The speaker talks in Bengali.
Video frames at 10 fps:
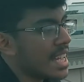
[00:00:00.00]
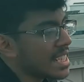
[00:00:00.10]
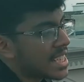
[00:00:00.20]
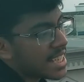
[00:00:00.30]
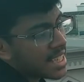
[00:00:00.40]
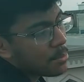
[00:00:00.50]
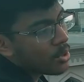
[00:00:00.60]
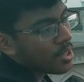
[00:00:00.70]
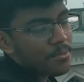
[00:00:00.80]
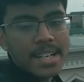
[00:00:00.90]
সেদিন মনে
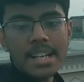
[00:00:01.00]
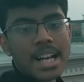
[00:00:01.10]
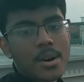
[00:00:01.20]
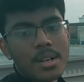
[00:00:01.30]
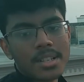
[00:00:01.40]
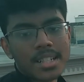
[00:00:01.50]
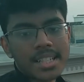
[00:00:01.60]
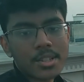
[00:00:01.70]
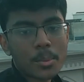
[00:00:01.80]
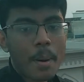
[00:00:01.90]
হয় ফিডার খাওয়া ছাড়ছে কিন্তু